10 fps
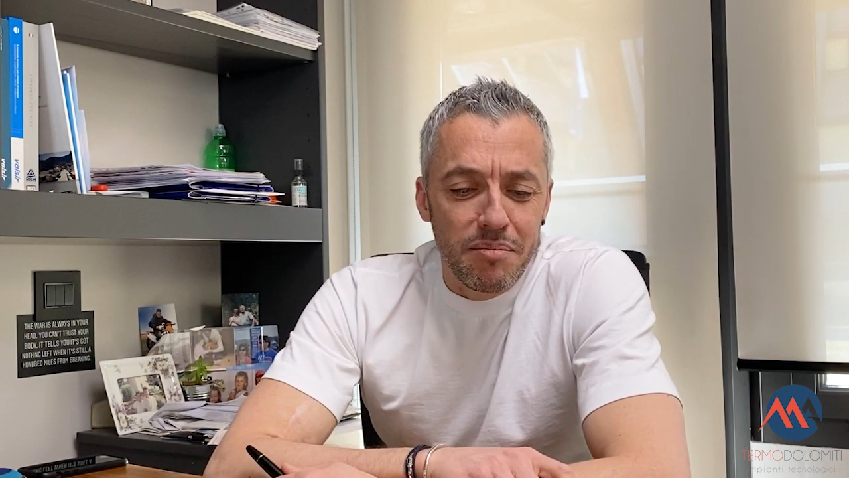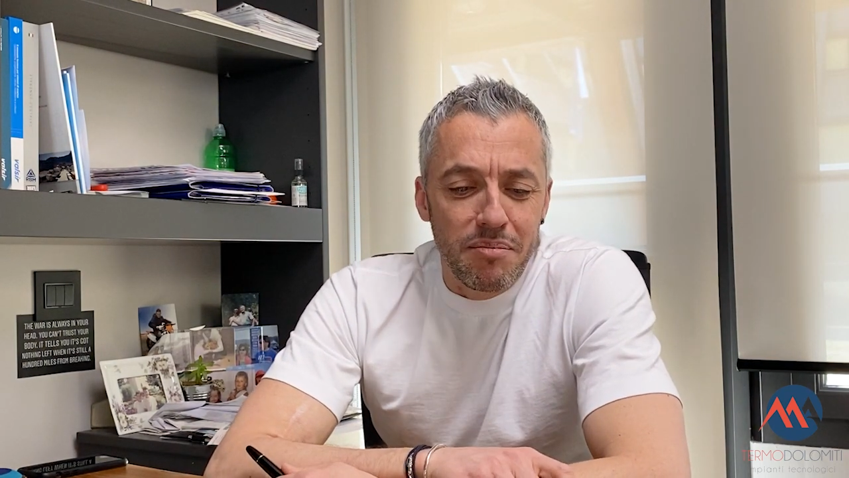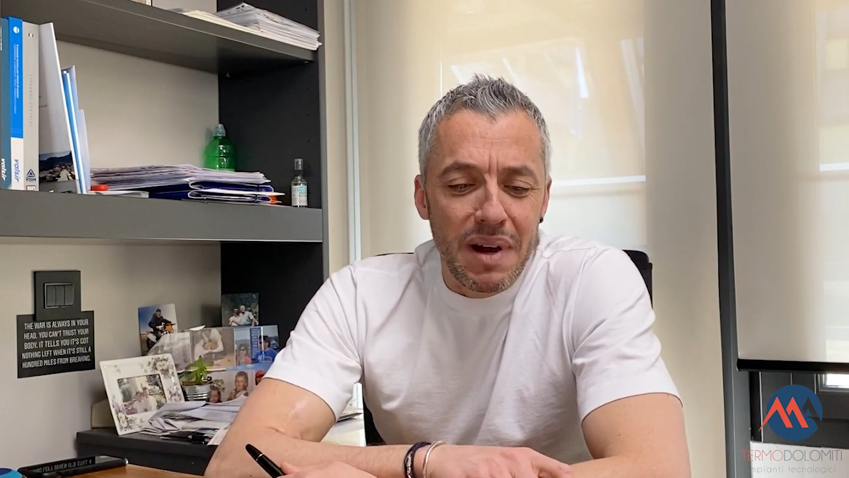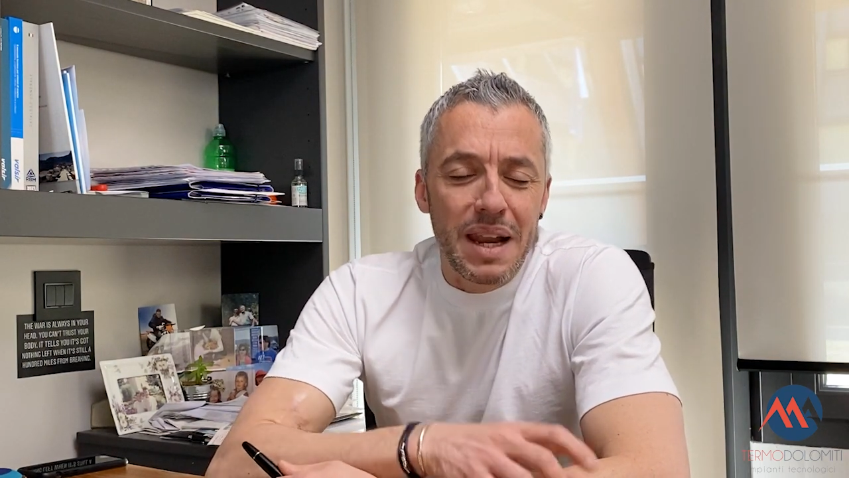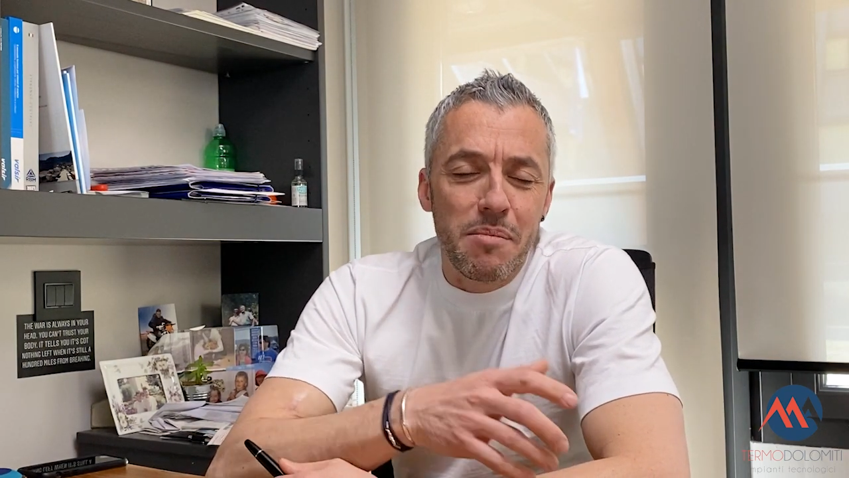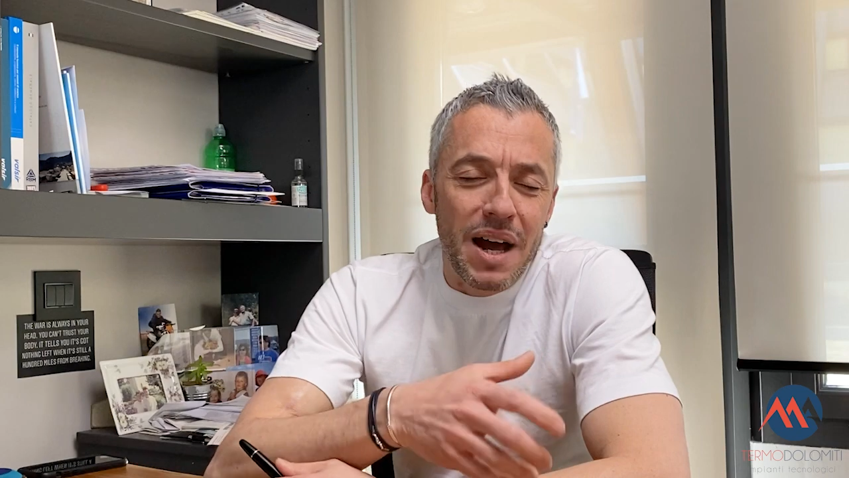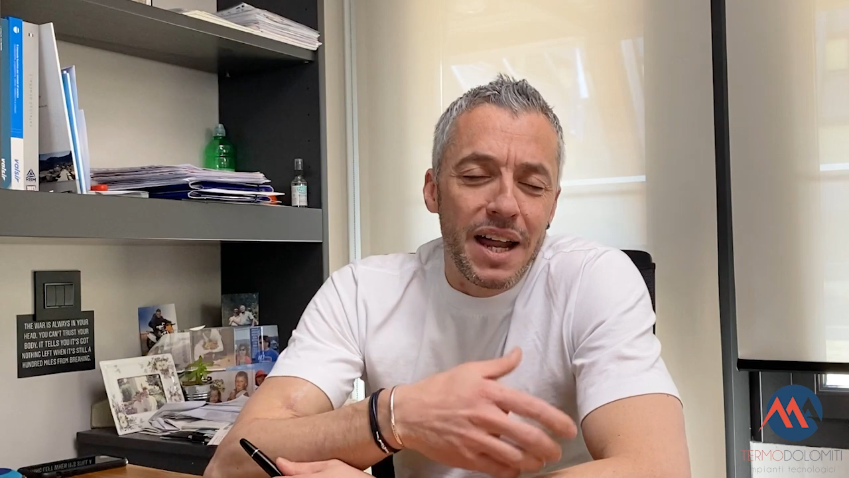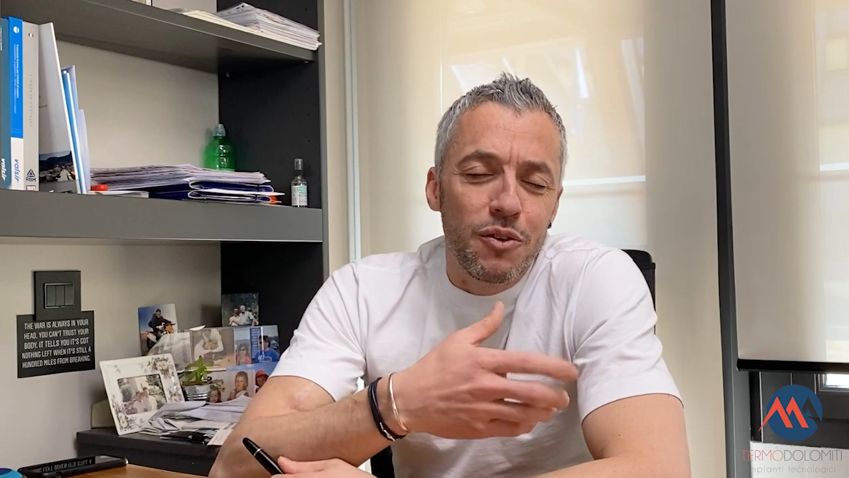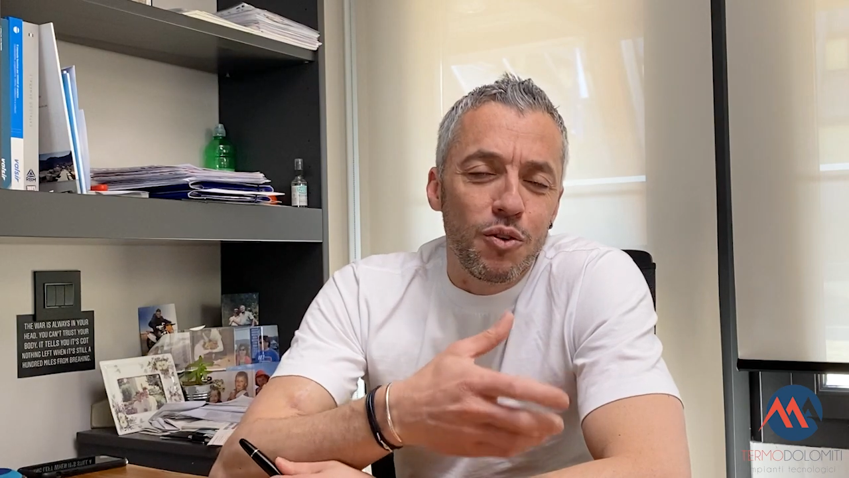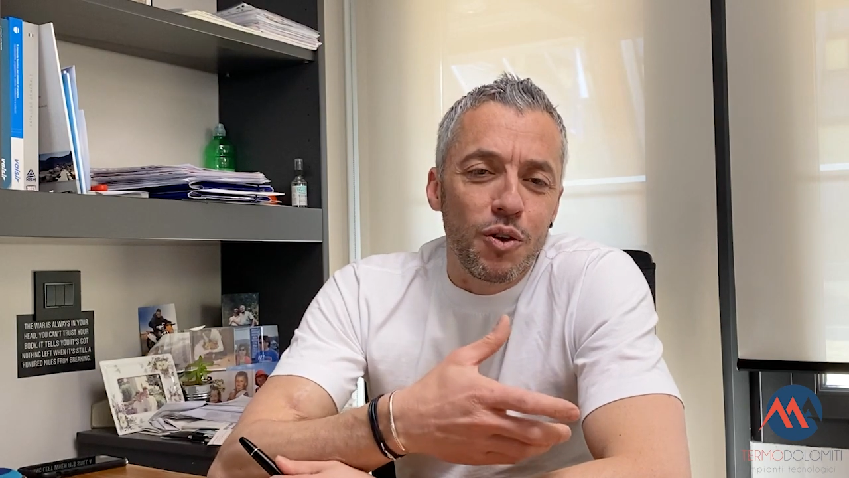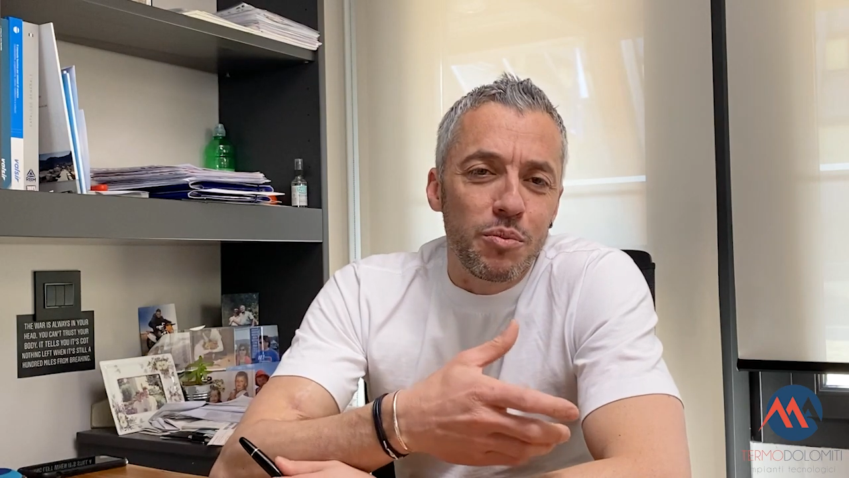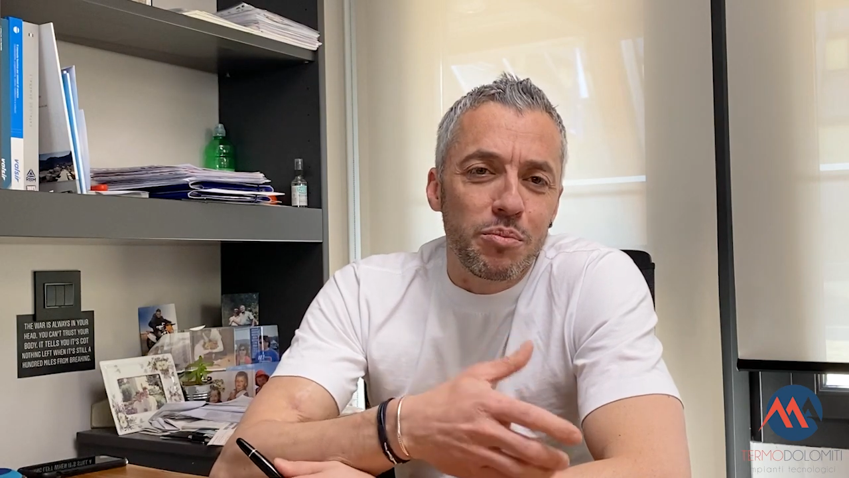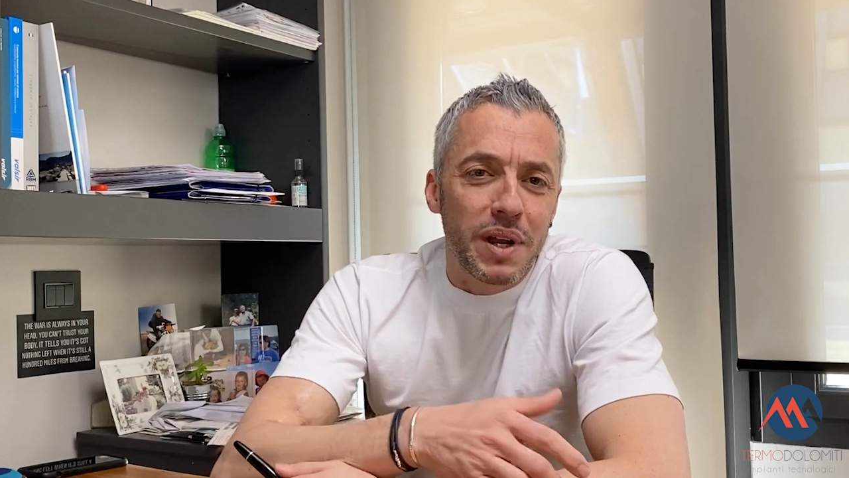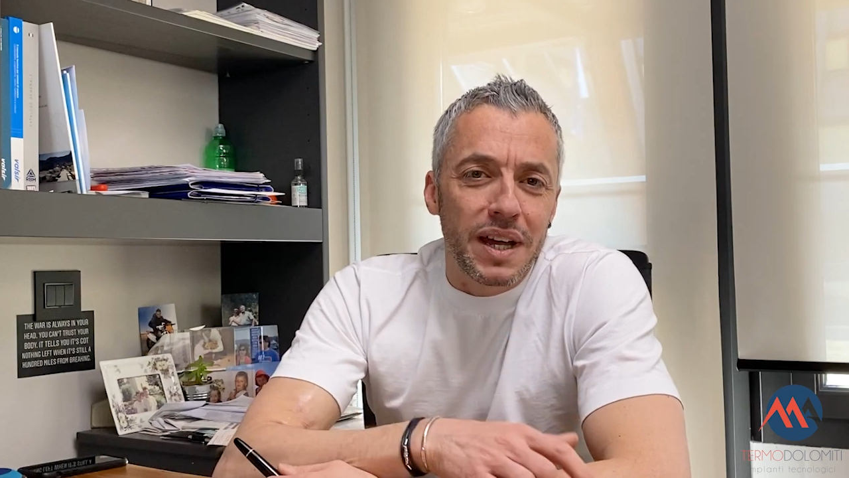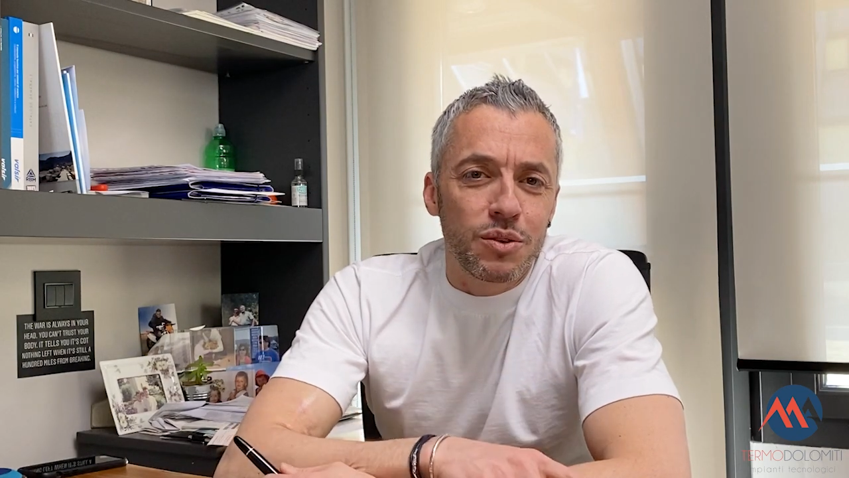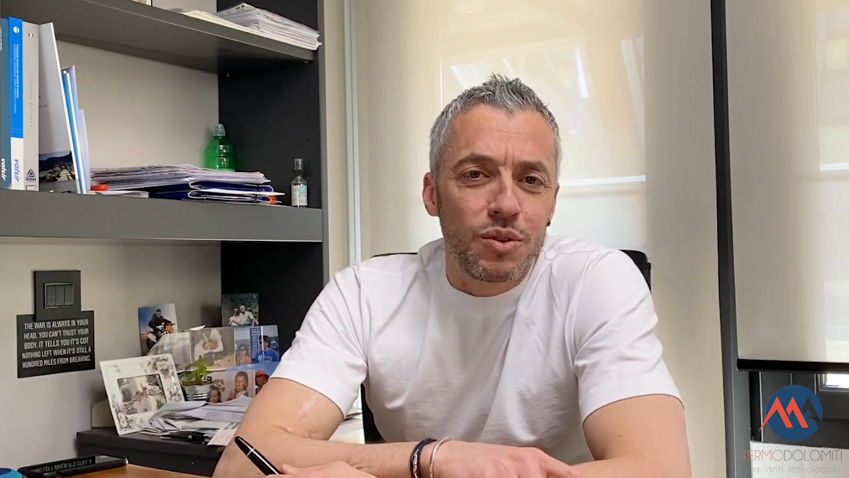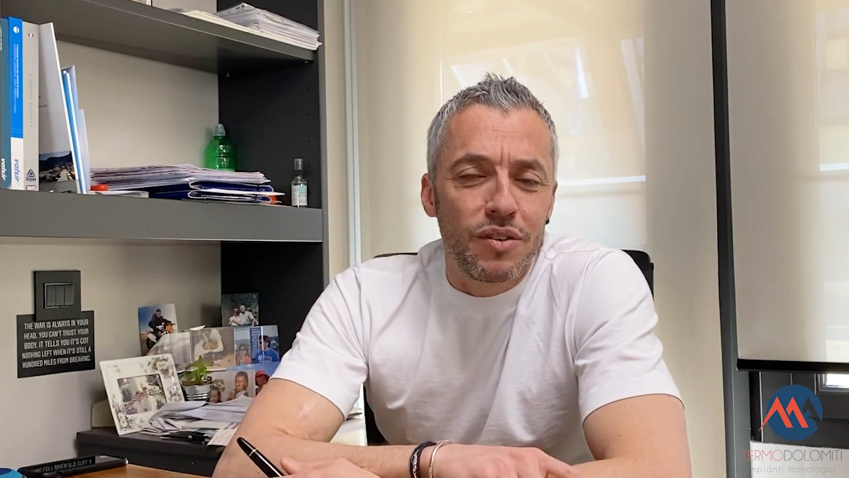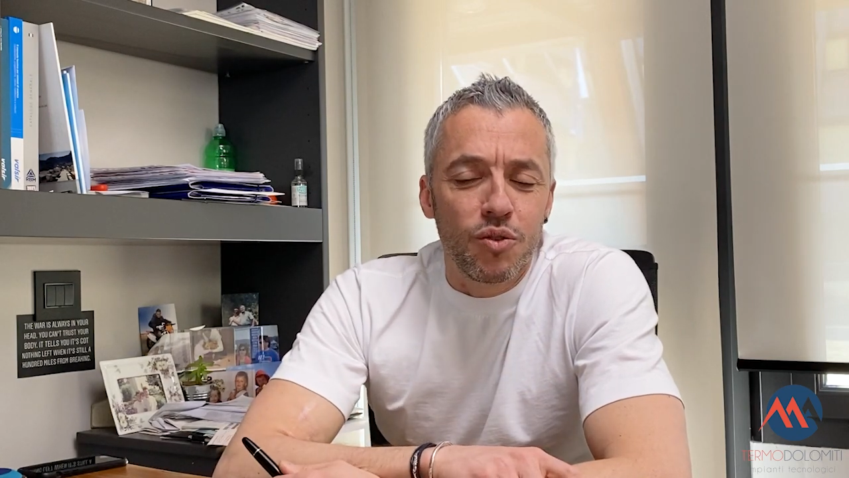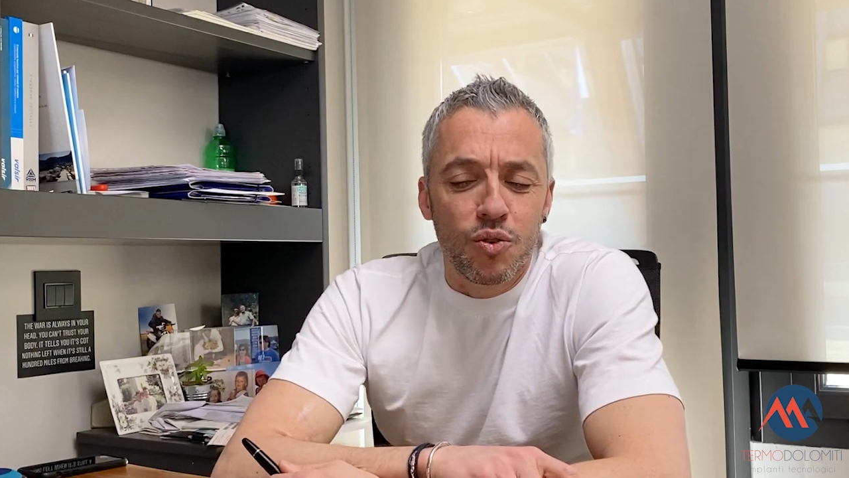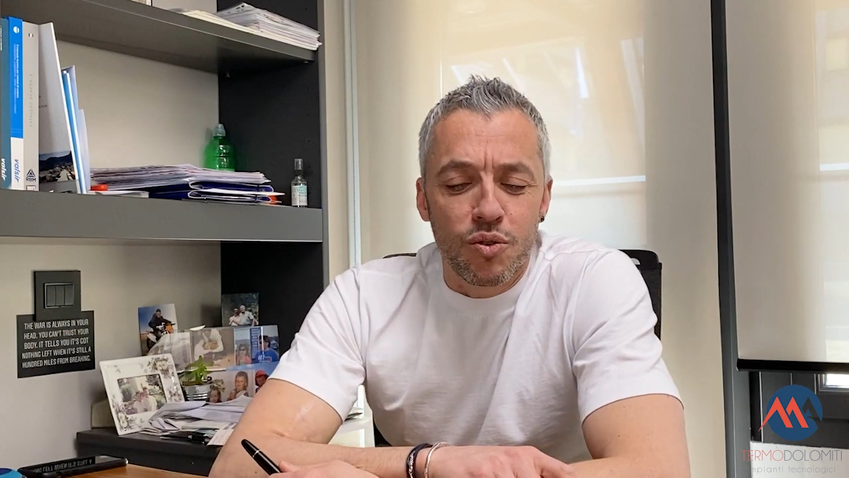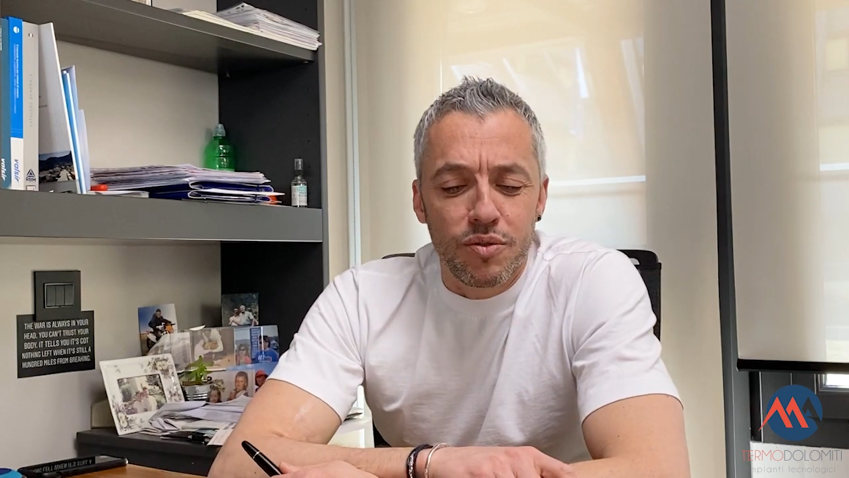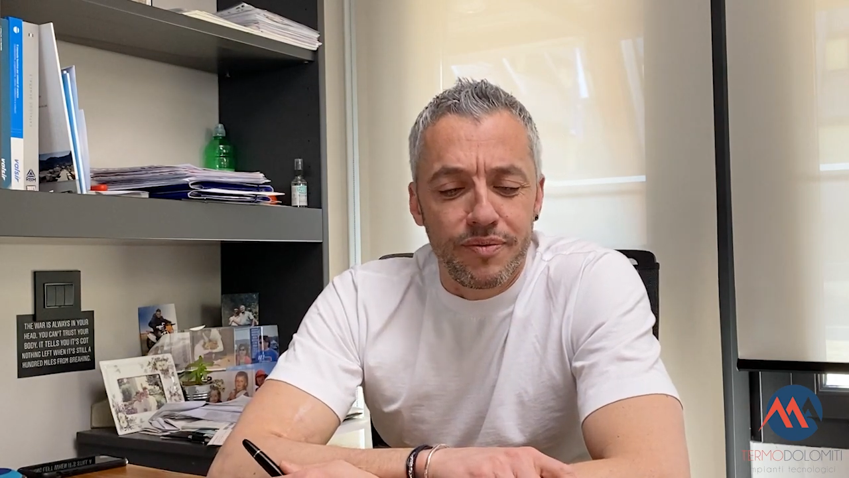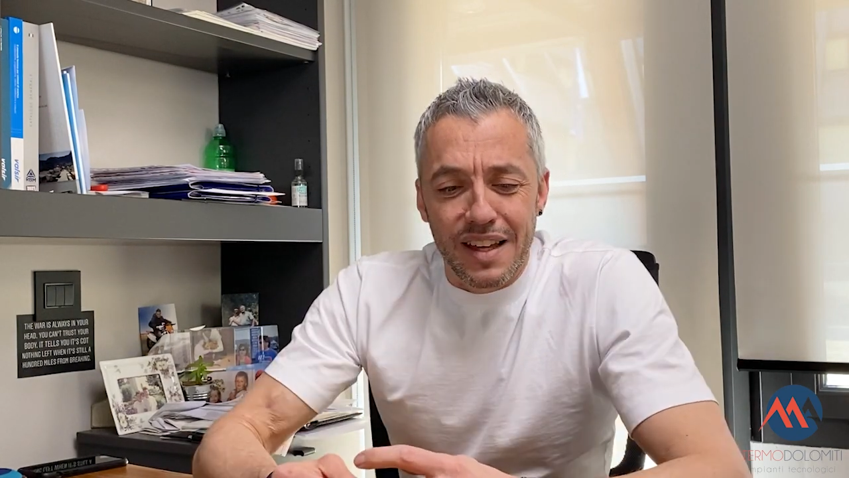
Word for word: Mano a mano ho imparato il lavoro.